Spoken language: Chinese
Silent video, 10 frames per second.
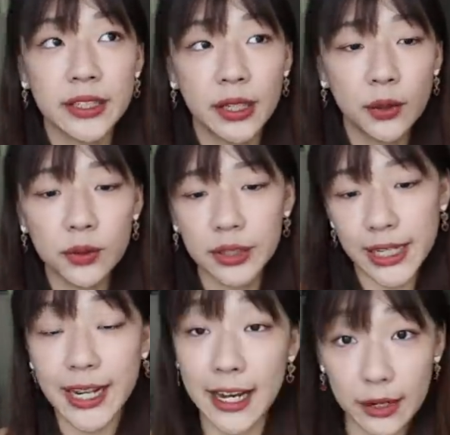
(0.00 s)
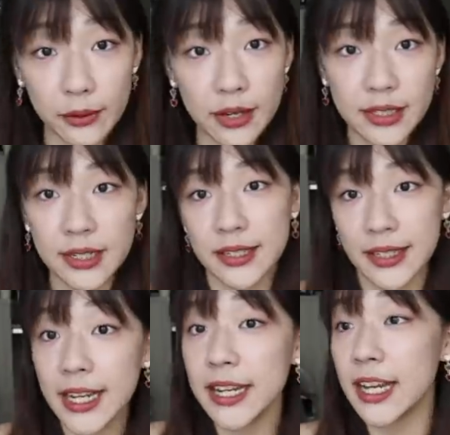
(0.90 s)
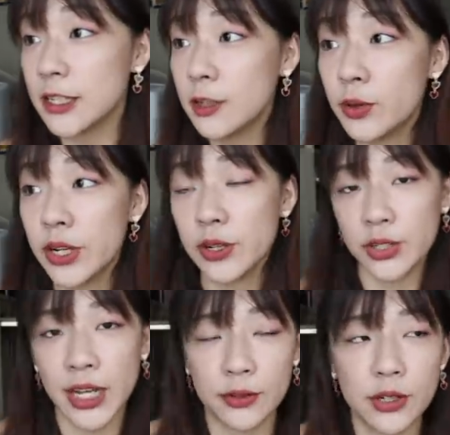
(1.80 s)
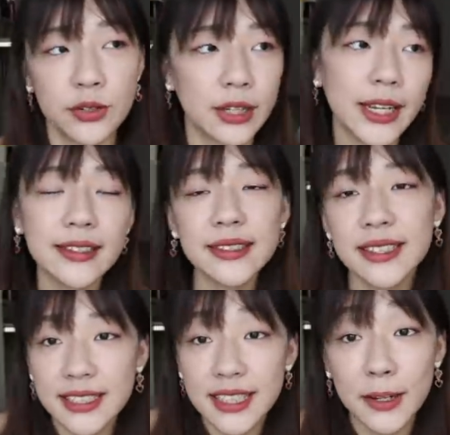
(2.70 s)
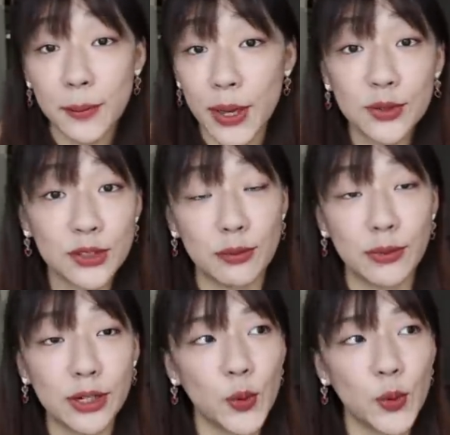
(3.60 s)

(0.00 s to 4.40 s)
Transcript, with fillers: 可能过个1、2个月，甚至1年之后回头去看，我会觉得哎，这其实真的没有什么。